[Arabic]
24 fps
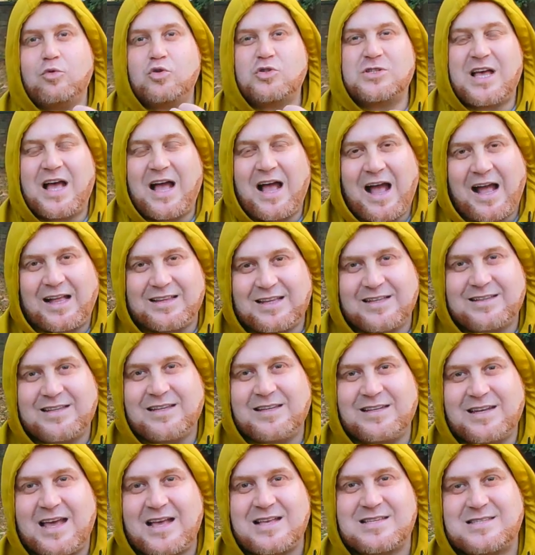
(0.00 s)
مساعده
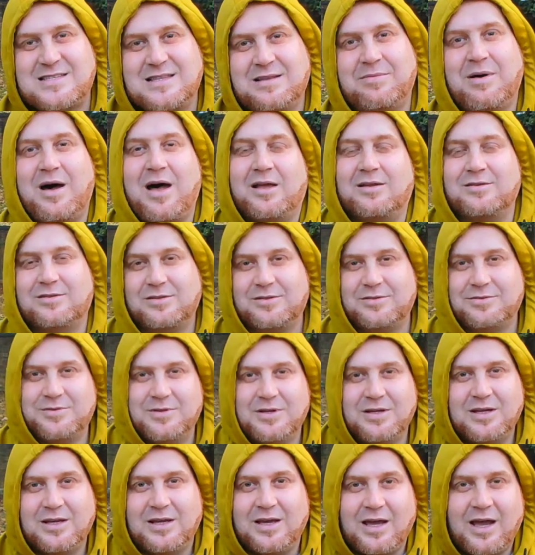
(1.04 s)
الناس لبعض
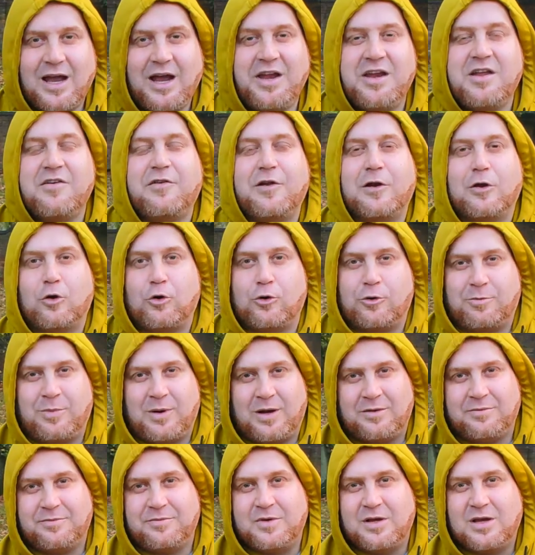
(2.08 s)
احنا في
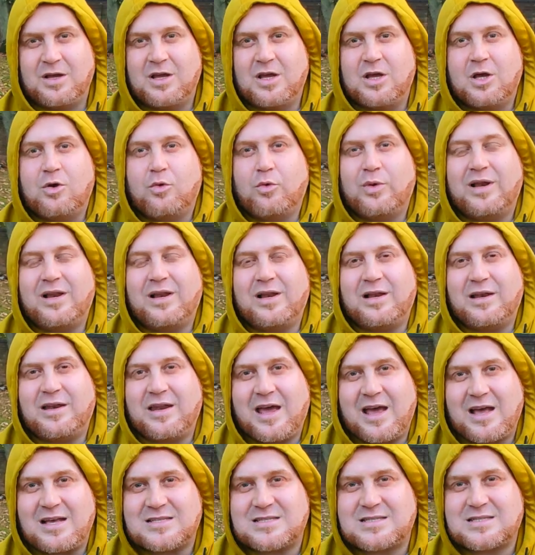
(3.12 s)
الغربه
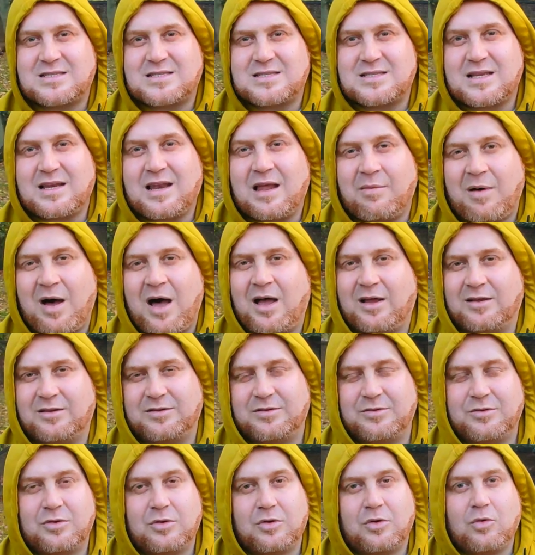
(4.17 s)
والناس لبعض
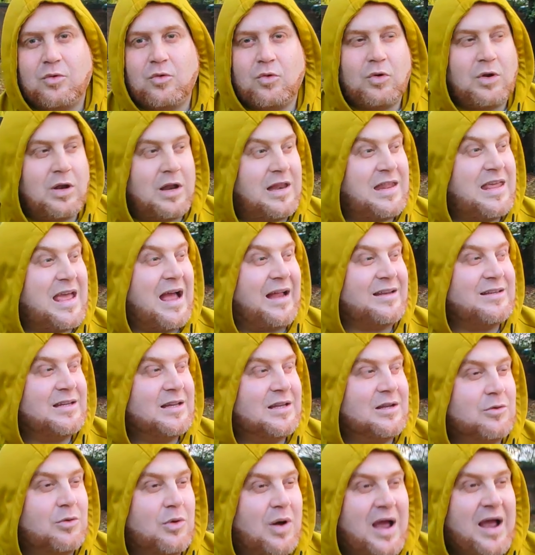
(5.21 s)
يعني
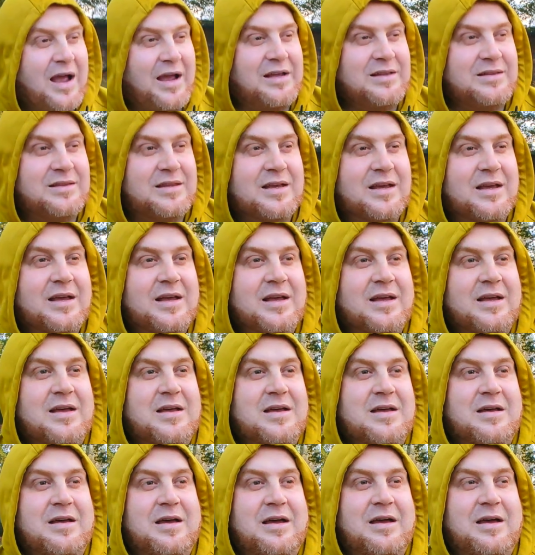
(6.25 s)
الواحد
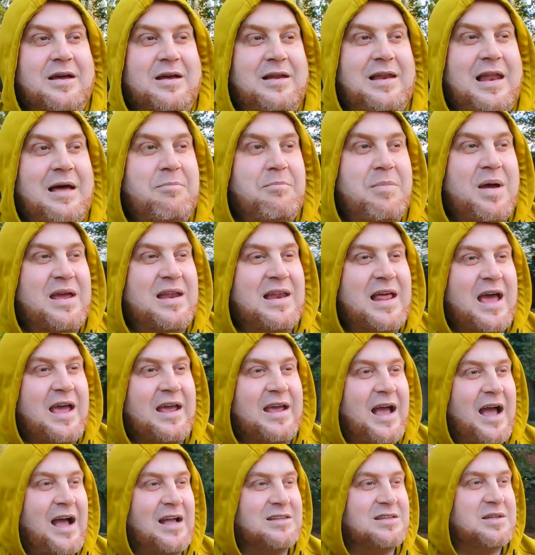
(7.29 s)
آه، لما
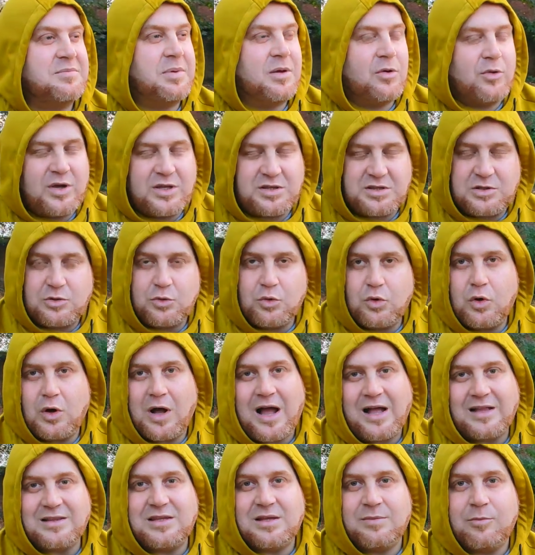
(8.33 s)
يلاقي حد بيوده
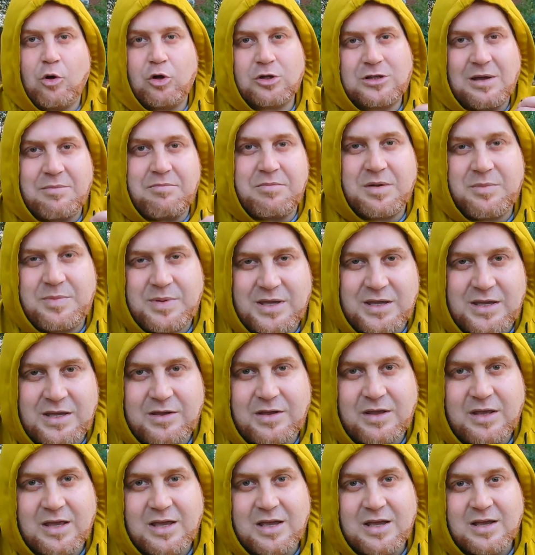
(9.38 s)
حد مهتم
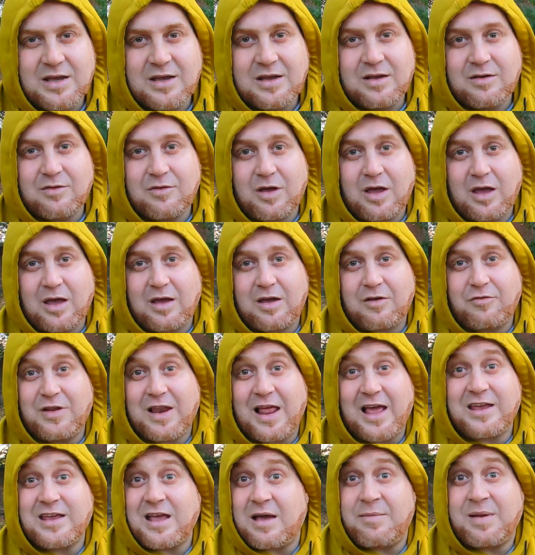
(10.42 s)
بيه آه، في
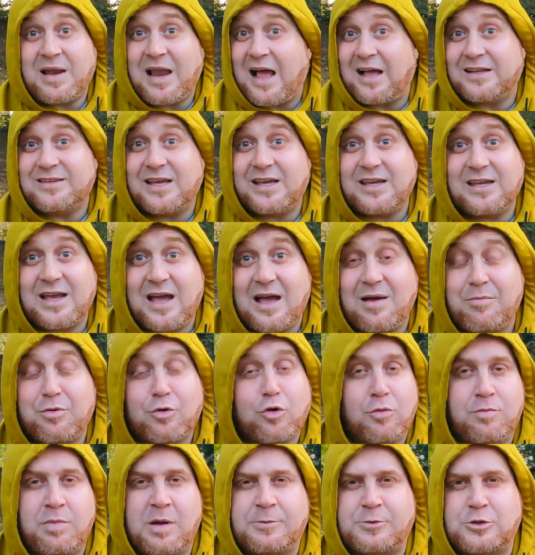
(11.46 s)
الايام العاديه
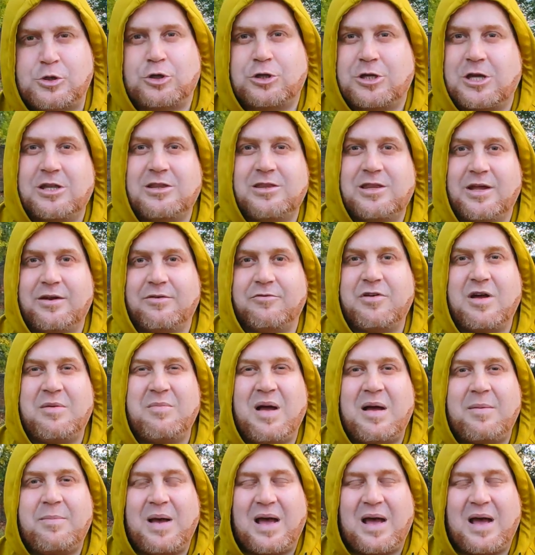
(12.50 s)
بيكون مبسوط جدا فما